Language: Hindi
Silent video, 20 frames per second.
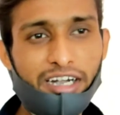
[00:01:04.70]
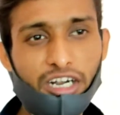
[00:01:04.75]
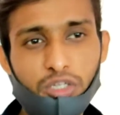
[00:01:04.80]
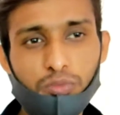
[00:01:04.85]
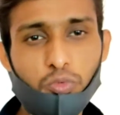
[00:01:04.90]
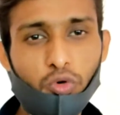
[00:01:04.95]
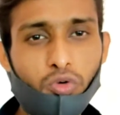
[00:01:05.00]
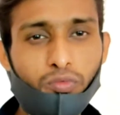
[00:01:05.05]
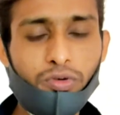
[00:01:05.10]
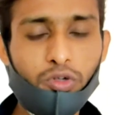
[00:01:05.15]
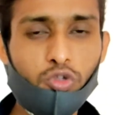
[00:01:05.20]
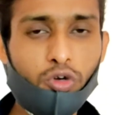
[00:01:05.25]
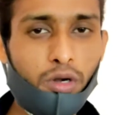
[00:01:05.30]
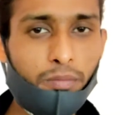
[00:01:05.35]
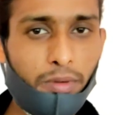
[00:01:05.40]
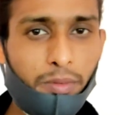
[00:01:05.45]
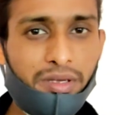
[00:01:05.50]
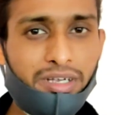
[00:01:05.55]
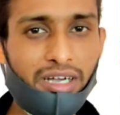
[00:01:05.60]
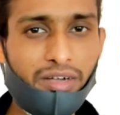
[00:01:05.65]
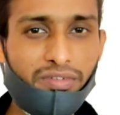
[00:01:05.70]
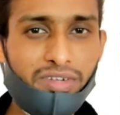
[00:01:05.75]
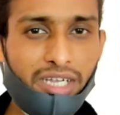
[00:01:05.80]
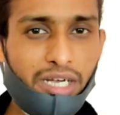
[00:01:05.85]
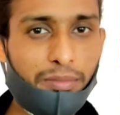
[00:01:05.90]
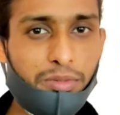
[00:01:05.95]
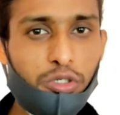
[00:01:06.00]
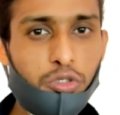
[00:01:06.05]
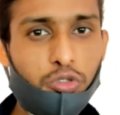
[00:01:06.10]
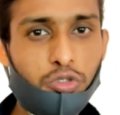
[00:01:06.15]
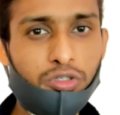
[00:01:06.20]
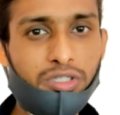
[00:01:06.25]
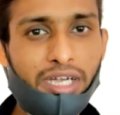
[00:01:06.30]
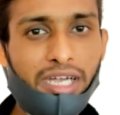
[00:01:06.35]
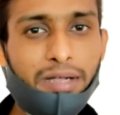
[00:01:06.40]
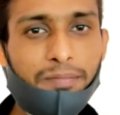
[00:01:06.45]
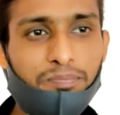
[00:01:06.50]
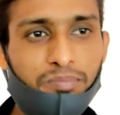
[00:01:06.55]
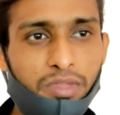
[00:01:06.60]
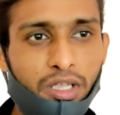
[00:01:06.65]
एड्रेस प्रूफ के तौर पर भी काफ़ी जगह पर यूज़ होता
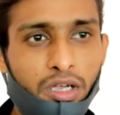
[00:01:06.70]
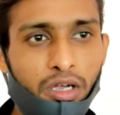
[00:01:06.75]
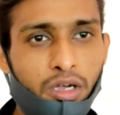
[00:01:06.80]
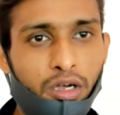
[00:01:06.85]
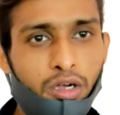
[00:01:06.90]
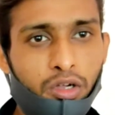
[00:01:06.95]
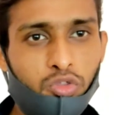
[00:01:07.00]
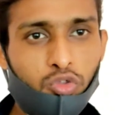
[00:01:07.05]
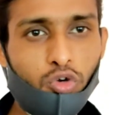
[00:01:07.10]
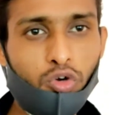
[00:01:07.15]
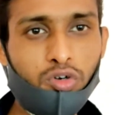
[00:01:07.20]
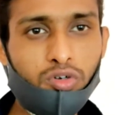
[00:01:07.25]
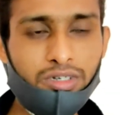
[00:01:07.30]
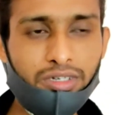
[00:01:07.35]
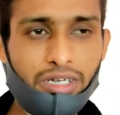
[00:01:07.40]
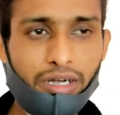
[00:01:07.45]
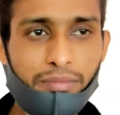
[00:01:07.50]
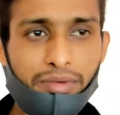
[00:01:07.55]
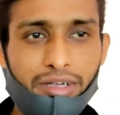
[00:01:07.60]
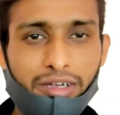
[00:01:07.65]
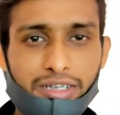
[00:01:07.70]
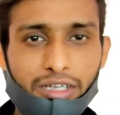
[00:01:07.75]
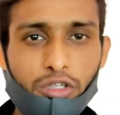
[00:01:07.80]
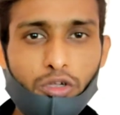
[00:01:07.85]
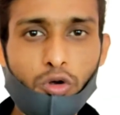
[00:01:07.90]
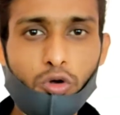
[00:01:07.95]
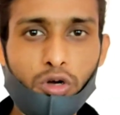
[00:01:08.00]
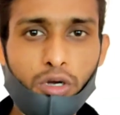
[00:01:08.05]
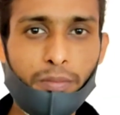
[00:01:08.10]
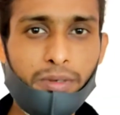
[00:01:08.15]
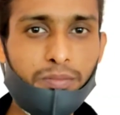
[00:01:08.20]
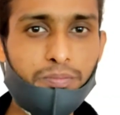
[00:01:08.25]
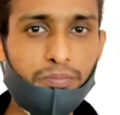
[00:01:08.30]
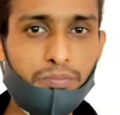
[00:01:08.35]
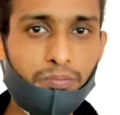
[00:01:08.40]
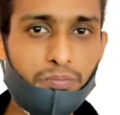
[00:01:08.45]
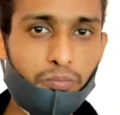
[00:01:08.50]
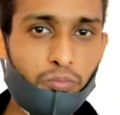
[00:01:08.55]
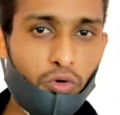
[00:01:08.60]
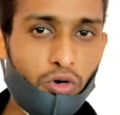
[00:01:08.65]
है तो कभी कभी क्या लोगों
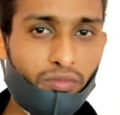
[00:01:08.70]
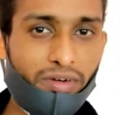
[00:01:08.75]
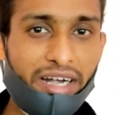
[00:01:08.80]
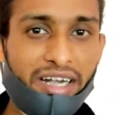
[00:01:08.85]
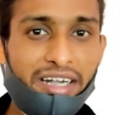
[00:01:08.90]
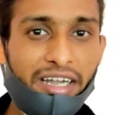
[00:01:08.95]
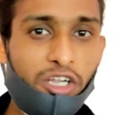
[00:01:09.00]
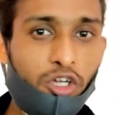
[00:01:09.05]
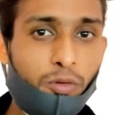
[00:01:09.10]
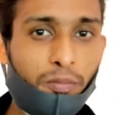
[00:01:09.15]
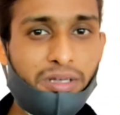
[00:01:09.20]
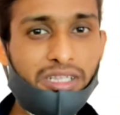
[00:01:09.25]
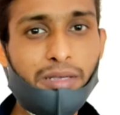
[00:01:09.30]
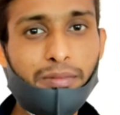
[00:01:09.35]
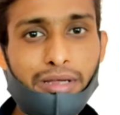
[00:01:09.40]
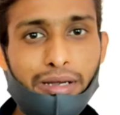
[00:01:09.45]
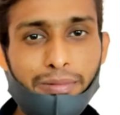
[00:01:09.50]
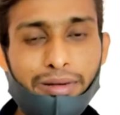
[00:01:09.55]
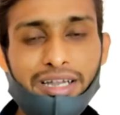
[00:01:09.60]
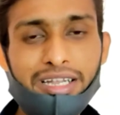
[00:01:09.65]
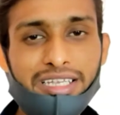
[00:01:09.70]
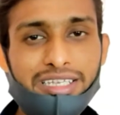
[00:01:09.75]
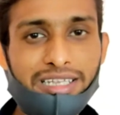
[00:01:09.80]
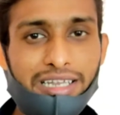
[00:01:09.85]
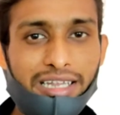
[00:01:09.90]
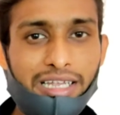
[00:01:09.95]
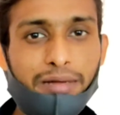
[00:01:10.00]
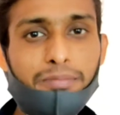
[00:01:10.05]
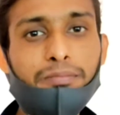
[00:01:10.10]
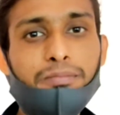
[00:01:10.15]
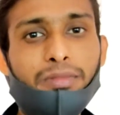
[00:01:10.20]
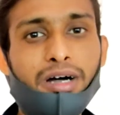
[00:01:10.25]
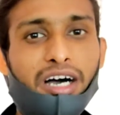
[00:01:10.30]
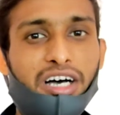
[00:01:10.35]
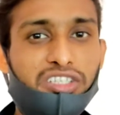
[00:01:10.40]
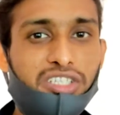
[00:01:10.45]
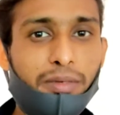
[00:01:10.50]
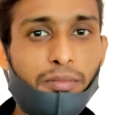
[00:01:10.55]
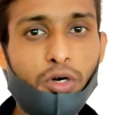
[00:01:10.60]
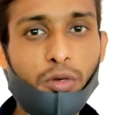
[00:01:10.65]
के प्रोवाइड नहीं हो पाता बिजली बिल इसलिए हम
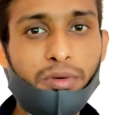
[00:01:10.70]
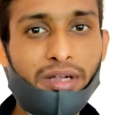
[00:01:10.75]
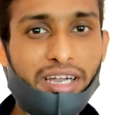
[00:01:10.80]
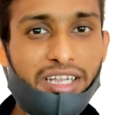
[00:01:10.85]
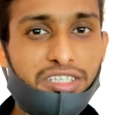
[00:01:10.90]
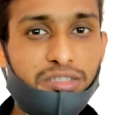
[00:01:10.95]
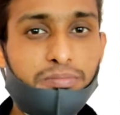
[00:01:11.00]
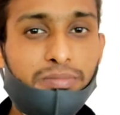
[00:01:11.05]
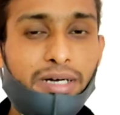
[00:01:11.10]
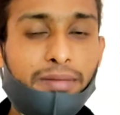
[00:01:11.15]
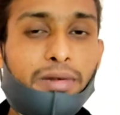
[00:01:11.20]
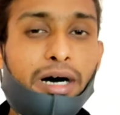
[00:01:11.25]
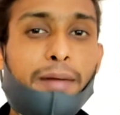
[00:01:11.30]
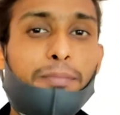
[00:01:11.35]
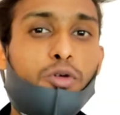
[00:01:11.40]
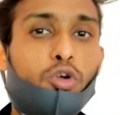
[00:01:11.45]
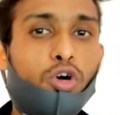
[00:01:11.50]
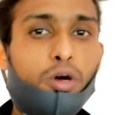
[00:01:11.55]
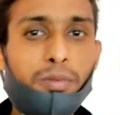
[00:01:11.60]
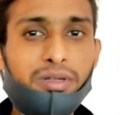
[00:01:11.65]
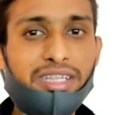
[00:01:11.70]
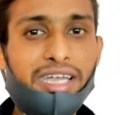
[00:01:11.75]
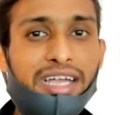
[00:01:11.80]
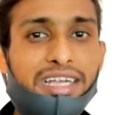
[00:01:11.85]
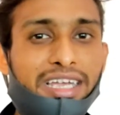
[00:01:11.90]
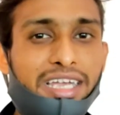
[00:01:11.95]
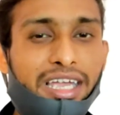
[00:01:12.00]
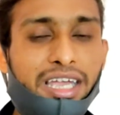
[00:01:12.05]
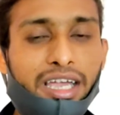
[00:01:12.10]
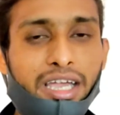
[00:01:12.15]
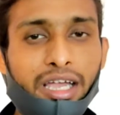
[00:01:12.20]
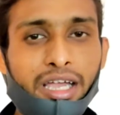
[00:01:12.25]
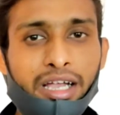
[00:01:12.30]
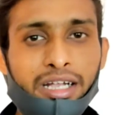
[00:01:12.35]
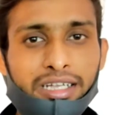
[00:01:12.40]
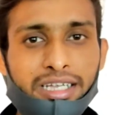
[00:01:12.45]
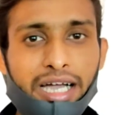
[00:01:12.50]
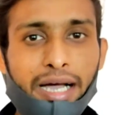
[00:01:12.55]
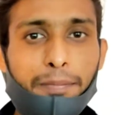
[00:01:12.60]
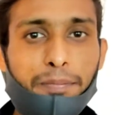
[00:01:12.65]
आज की वीडियो बना रहे हैं जिसमें हम आप लोगों को बताएंगे
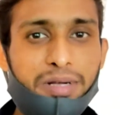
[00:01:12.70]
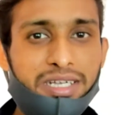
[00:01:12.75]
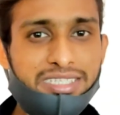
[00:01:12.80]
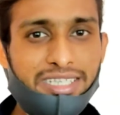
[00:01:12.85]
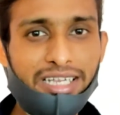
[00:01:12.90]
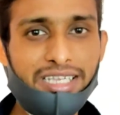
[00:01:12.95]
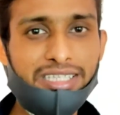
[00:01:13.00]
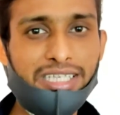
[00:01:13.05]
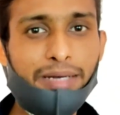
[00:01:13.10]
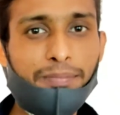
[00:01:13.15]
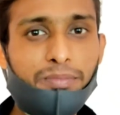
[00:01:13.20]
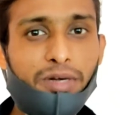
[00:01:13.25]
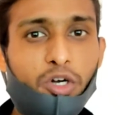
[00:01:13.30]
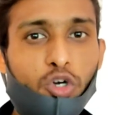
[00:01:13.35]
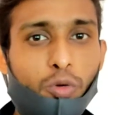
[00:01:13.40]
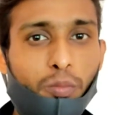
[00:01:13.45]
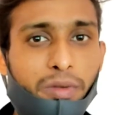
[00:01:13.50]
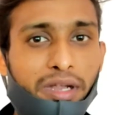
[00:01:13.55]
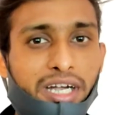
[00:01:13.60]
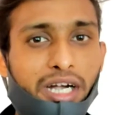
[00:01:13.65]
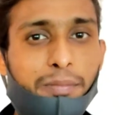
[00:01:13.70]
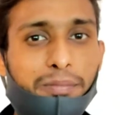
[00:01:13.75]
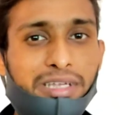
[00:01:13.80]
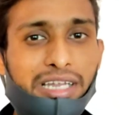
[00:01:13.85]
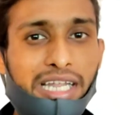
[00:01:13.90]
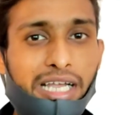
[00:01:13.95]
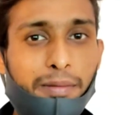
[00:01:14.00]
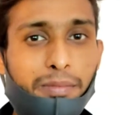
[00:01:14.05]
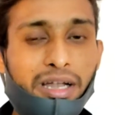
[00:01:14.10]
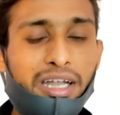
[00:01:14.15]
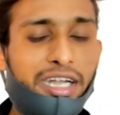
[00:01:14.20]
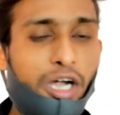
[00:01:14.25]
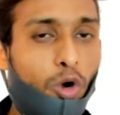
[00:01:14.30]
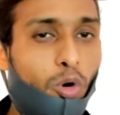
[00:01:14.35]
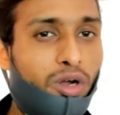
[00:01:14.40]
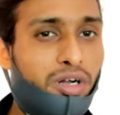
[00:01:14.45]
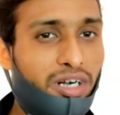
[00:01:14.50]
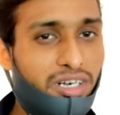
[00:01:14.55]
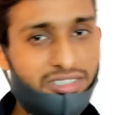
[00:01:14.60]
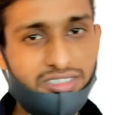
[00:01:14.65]
कि आप किस तरह से अपना डुप्लीकेट बिजली का बिल
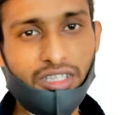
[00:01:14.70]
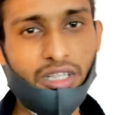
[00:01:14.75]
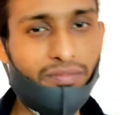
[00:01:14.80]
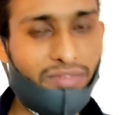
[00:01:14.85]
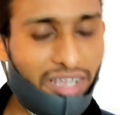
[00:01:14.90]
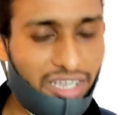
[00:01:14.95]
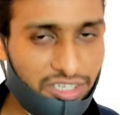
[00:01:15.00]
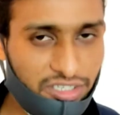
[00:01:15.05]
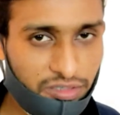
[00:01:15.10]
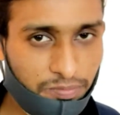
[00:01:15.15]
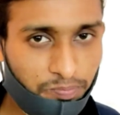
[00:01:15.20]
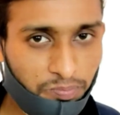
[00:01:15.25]
डाउनलोड कर सकते हैं